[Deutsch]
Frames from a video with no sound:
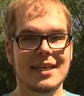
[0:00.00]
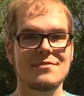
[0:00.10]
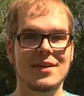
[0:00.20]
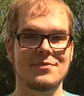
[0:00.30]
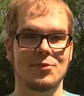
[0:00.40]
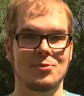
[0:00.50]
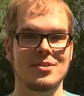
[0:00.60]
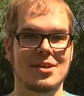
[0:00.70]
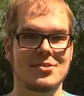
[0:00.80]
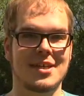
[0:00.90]
Das war's von
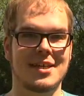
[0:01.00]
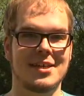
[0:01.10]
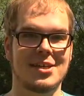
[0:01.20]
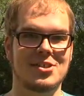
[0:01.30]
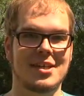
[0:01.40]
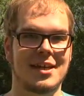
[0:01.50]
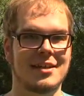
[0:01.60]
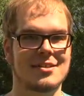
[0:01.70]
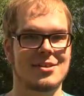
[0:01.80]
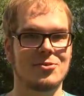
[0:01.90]
uns aus der Kinderstadt
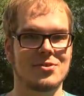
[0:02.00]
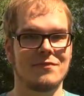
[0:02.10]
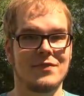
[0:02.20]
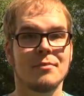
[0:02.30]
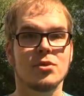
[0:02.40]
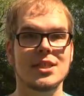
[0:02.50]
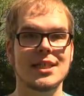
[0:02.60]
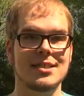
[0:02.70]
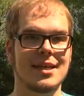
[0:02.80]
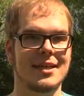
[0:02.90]
Andershausen. Wir
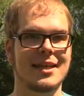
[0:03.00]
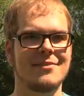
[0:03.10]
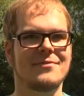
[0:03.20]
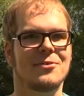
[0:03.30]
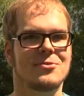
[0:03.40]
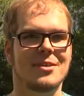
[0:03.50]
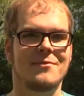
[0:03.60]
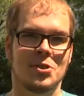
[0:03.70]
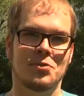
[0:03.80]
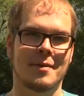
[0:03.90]
müssen jetzt leider gehen, weil
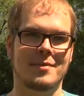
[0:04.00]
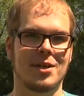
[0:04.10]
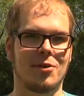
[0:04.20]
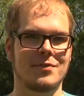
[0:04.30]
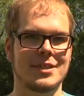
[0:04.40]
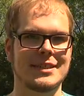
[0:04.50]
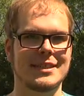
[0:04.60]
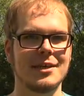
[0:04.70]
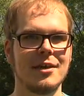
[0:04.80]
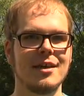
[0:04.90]
unser Visum abgelaufen
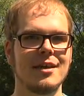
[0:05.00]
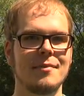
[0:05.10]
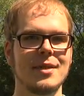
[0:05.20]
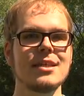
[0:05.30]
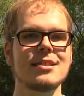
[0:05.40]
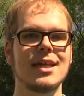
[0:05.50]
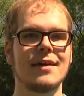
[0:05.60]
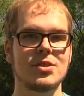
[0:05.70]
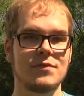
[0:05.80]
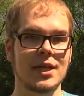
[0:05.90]
ist. Im nächsten
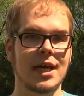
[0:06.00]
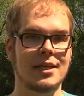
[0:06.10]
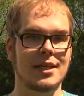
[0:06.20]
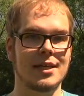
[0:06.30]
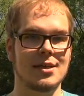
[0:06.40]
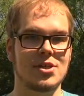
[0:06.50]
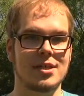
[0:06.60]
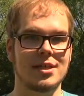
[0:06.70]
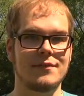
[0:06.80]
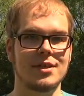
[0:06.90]
Jahr wird es wieder eine
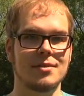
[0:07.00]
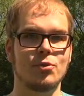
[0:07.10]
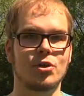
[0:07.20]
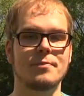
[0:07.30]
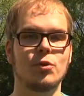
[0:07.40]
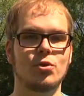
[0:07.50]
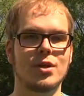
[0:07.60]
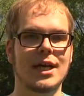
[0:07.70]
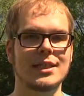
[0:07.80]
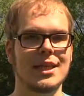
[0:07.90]
Kinderstadt in Quedlinburg im
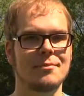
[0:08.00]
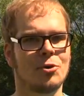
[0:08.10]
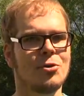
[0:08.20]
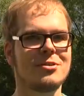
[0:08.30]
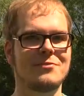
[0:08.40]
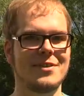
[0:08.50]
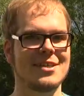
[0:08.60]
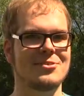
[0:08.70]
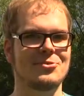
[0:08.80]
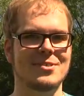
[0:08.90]
Ökogarten geben und
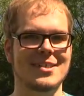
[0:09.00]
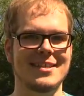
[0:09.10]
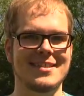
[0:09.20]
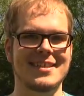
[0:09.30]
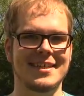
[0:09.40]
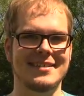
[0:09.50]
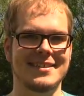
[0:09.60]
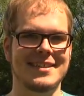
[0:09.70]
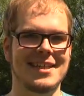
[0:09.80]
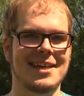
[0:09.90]
wir sind uns ganz sicher,
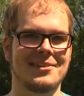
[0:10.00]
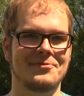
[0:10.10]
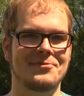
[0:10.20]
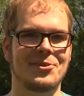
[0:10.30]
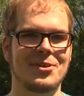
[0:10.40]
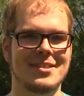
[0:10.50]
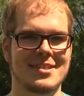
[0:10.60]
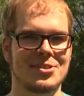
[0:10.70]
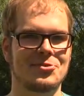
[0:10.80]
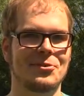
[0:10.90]
die Kleinen
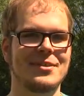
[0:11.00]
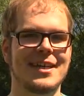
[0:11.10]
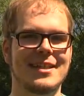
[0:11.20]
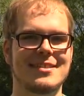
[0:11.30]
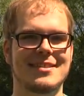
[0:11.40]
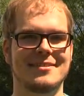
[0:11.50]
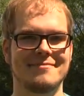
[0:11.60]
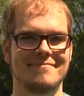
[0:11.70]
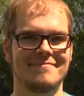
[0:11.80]
freuen sich schon jetzt.